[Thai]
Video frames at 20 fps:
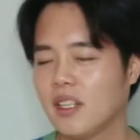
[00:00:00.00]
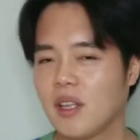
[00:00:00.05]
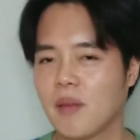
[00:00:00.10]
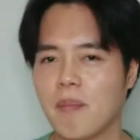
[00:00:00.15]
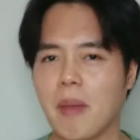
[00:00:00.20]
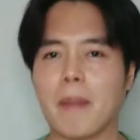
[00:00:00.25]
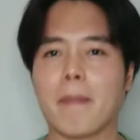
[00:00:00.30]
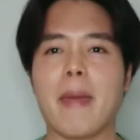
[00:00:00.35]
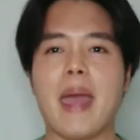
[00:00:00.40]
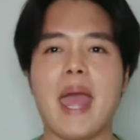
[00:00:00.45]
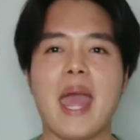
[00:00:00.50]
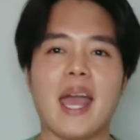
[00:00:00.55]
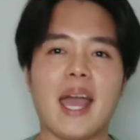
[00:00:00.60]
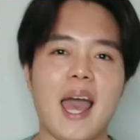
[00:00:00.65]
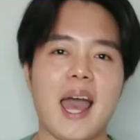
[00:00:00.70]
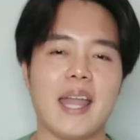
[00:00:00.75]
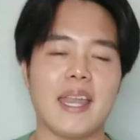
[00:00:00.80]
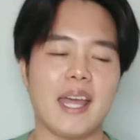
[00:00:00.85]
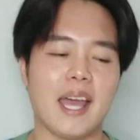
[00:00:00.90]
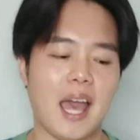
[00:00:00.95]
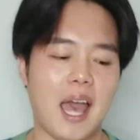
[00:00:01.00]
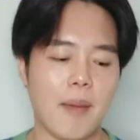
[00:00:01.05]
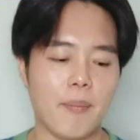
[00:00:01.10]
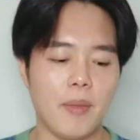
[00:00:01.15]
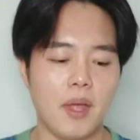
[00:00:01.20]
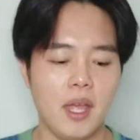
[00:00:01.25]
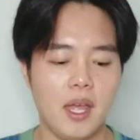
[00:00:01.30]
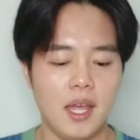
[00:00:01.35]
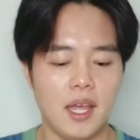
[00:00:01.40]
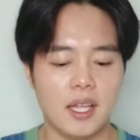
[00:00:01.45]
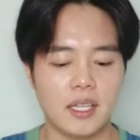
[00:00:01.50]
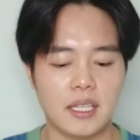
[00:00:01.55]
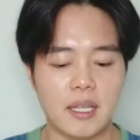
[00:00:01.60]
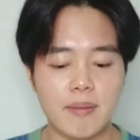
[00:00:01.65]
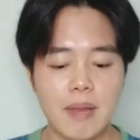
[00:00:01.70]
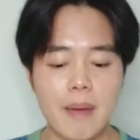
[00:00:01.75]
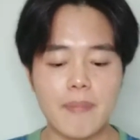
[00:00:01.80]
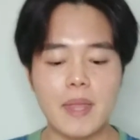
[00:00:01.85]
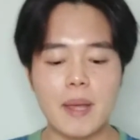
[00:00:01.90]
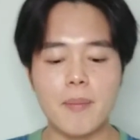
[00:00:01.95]
แปลกๆอ่ะนะครับสำ
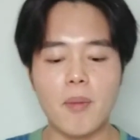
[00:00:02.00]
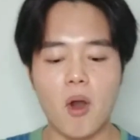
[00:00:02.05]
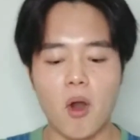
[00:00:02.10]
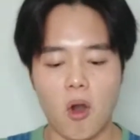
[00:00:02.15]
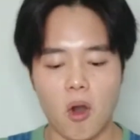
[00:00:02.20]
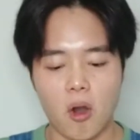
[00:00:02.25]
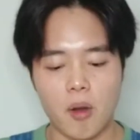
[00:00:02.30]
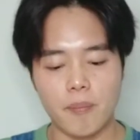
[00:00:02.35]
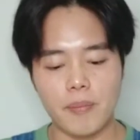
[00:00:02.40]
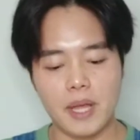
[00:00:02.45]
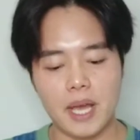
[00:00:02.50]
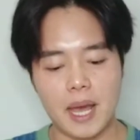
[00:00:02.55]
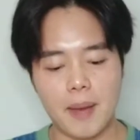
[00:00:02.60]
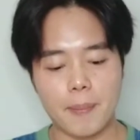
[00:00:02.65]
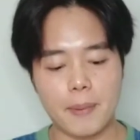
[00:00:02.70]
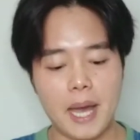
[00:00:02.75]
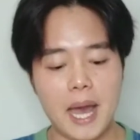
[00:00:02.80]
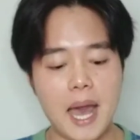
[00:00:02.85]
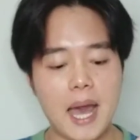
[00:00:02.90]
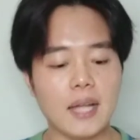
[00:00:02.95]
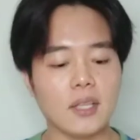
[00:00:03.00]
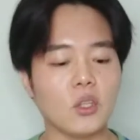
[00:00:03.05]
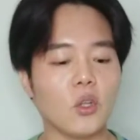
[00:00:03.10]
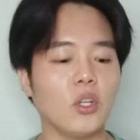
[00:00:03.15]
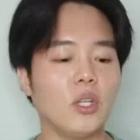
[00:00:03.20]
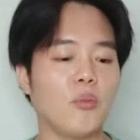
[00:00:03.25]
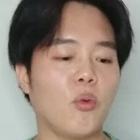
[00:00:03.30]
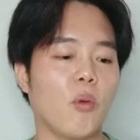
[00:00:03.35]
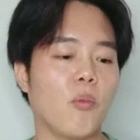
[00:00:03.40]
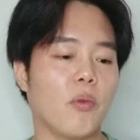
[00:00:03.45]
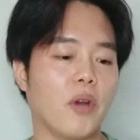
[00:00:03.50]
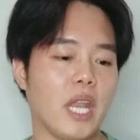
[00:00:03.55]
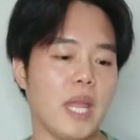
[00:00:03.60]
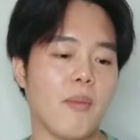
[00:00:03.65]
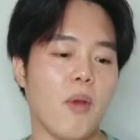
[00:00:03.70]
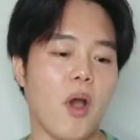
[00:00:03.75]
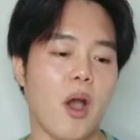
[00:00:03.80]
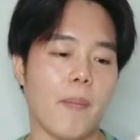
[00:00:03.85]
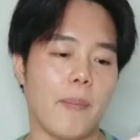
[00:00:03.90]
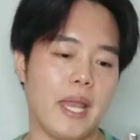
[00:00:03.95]
หรับน้ำหอมนะครับข้างต้นผมก็ได้
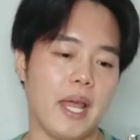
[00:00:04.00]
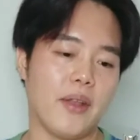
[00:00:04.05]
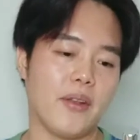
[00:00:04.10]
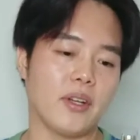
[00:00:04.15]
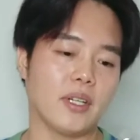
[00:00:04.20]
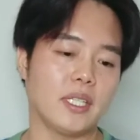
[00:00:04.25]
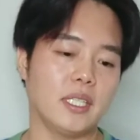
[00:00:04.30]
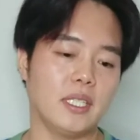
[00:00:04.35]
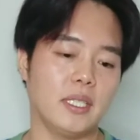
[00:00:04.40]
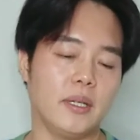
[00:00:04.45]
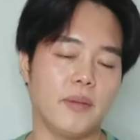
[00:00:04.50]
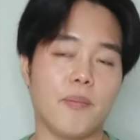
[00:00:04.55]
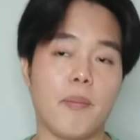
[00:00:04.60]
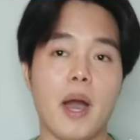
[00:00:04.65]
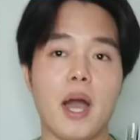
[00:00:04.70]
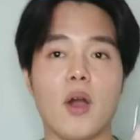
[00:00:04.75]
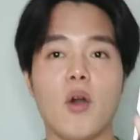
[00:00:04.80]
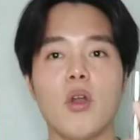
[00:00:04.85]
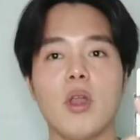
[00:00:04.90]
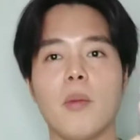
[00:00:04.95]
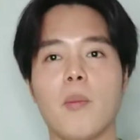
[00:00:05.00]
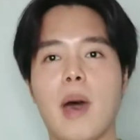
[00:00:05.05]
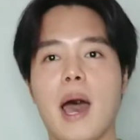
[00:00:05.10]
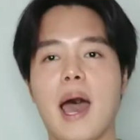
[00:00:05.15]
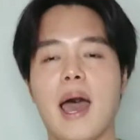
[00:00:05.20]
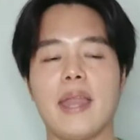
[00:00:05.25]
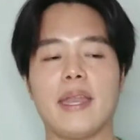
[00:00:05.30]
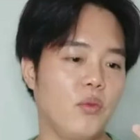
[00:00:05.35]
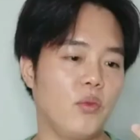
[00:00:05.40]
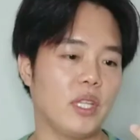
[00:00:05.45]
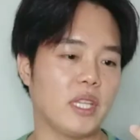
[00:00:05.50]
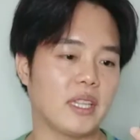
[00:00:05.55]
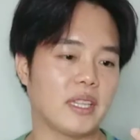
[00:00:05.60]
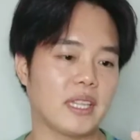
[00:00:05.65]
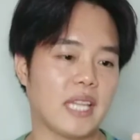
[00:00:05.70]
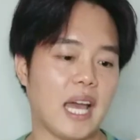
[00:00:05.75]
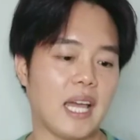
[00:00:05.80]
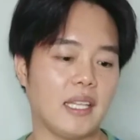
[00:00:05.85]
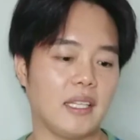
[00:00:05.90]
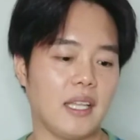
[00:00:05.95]
บอกไปแล้วก็คือพคโคลบาอินวิส
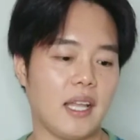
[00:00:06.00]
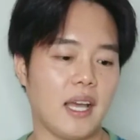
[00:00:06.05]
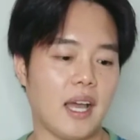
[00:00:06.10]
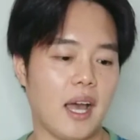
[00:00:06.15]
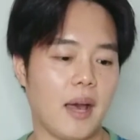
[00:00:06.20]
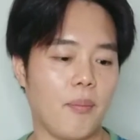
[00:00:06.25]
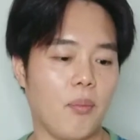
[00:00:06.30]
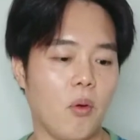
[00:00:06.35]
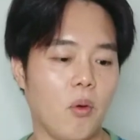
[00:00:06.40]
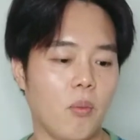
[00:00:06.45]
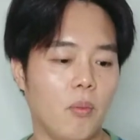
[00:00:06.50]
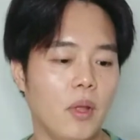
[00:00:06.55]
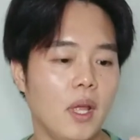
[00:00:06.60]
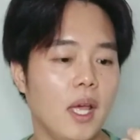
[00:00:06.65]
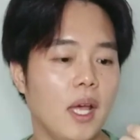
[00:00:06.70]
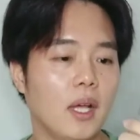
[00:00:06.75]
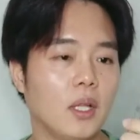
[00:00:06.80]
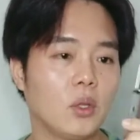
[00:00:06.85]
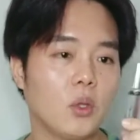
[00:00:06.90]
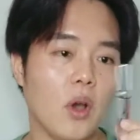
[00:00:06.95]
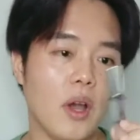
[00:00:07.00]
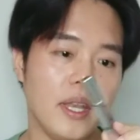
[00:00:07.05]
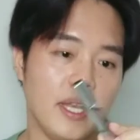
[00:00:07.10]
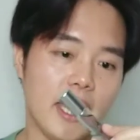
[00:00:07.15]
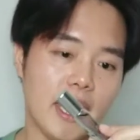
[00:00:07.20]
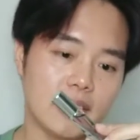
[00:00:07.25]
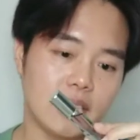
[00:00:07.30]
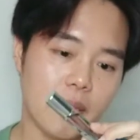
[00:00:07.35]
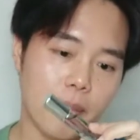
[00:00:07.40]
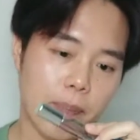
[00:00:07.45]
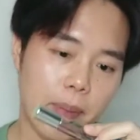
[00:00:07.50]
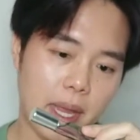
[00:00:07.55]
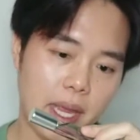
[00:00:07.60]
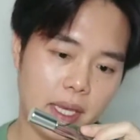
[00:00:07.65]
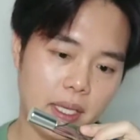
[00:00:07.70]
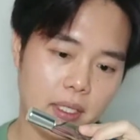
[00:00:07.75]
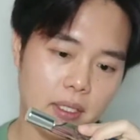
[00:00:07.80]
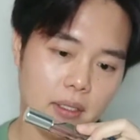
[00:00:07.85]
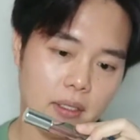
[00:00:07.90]
ตัสนะครับผม ตัวนี้จะเป็น